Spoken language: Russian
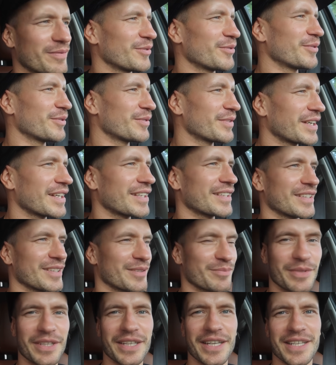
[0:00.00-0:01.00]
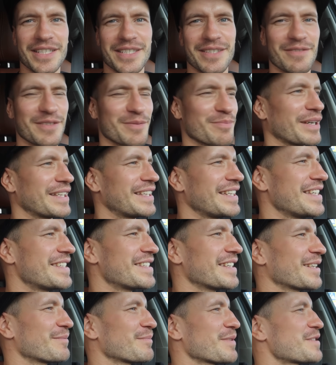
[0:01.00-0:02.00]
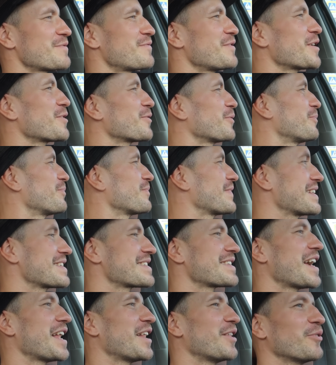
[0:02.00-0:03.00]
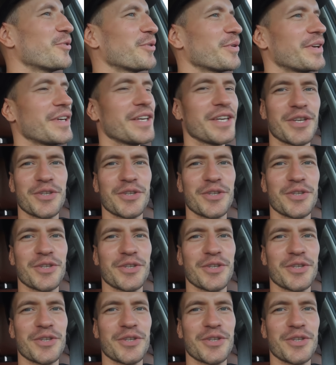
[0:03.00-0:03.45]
но надо, мне кажется, взбодрить атмосферу зальную